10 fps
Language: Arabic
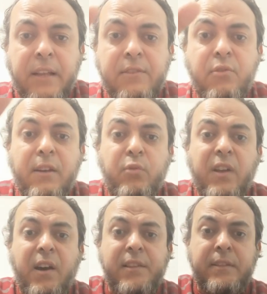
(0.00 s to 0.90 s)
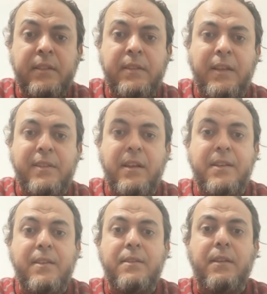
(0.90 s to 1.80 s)
الذين يعلقون خرز
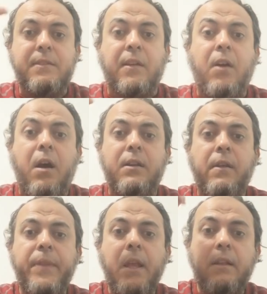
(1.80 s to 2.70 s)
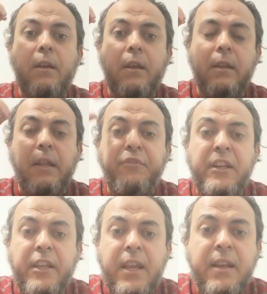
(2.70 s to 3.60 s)
زرقاء لدفع
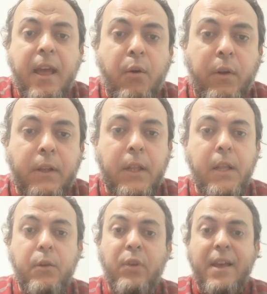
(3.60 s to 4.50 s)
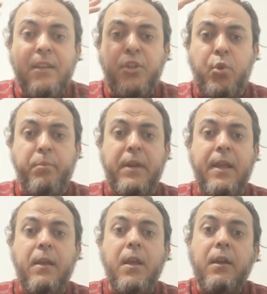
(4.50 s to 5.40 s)
العين او كل هذا شرك
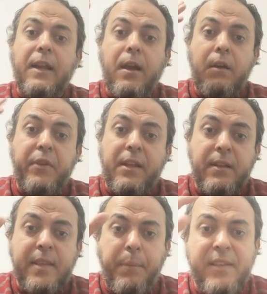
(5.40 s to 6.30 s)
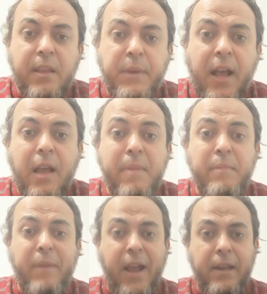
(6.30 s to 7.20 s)
بالله فذبح الذبيحه
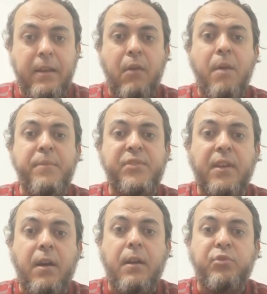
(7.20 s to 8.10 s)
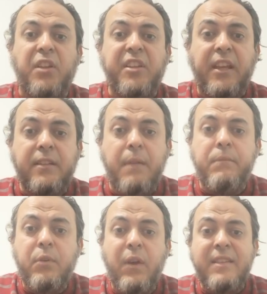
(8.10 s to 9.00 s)
امام المحل او امام السياره او تلطيخ
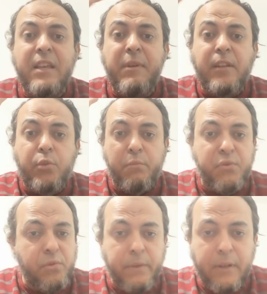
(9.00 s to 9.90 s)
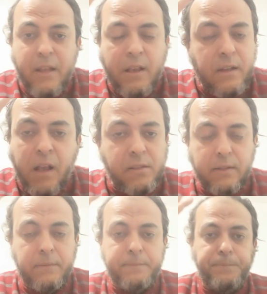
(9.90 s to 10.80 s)
الدم وهذه بدعه مذمومه لا لا اصل